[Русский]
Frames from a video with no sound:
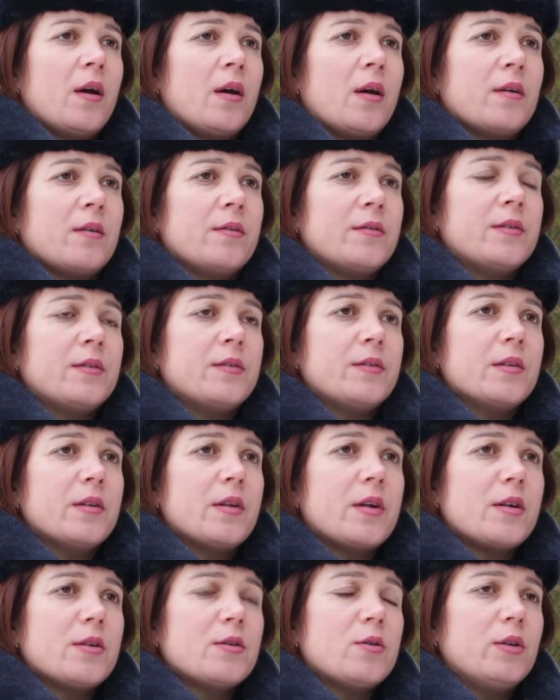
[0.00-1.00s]
А в
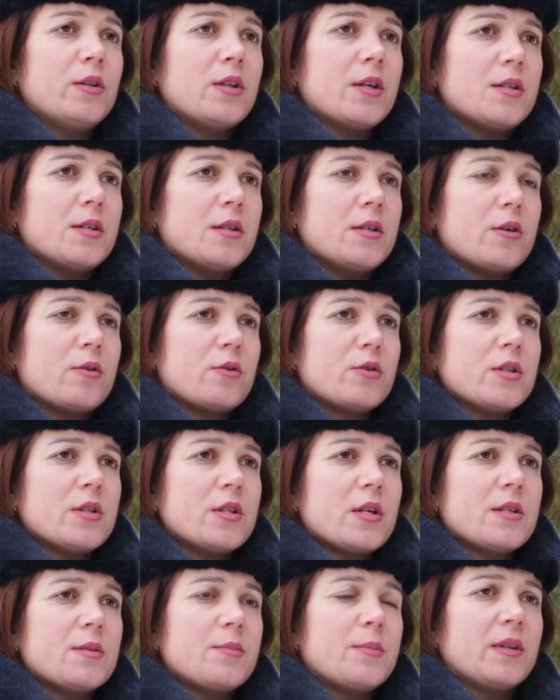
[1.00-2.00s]
результате
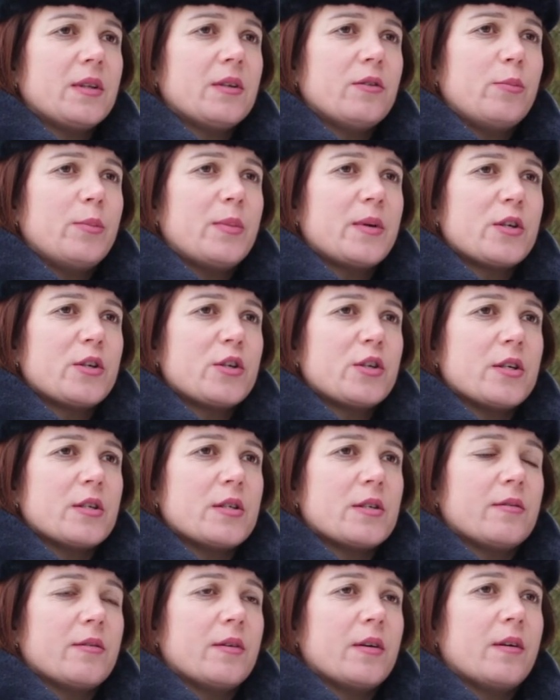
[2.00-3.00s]
дорожно-транспортного
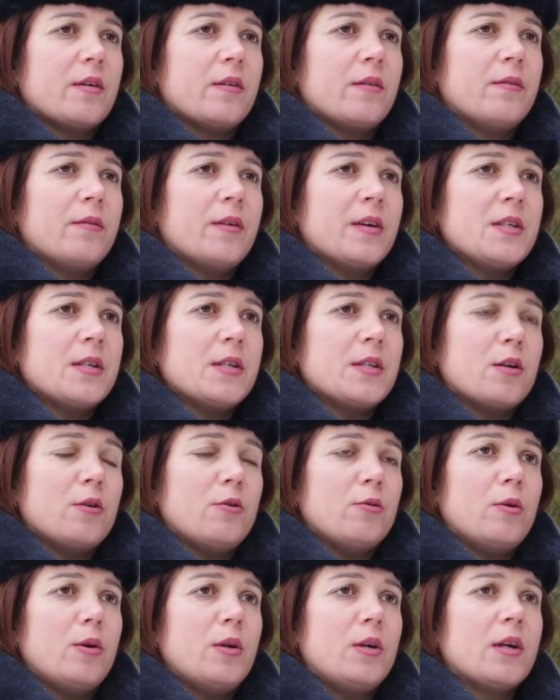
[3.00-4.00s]
происшествия
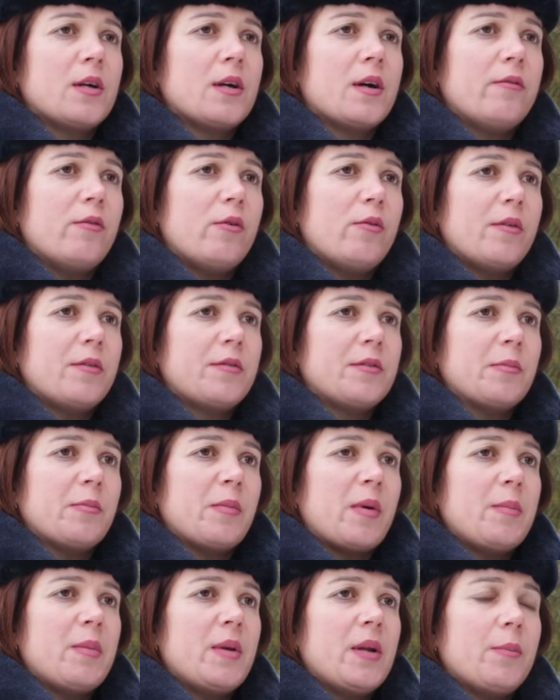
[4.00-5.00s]
водителю легкового
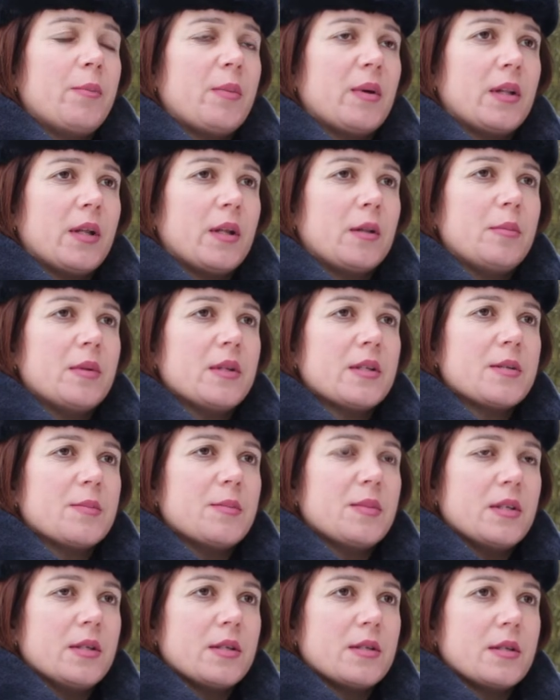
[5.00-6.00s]
автомобиля понадобилась
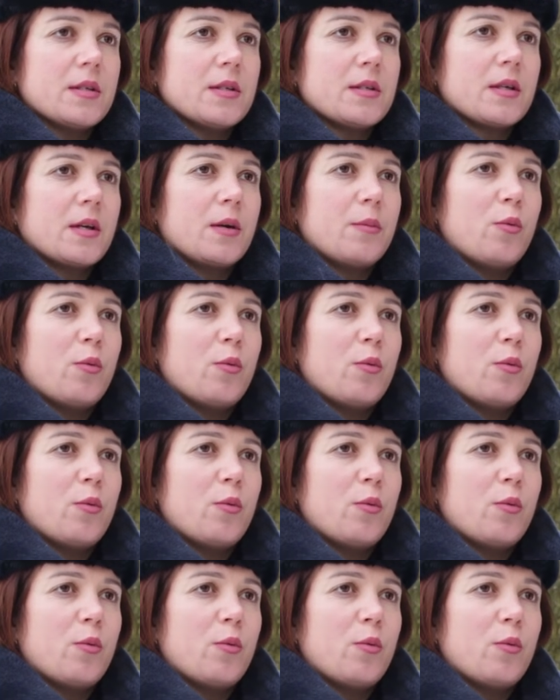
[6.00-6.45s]
медицинская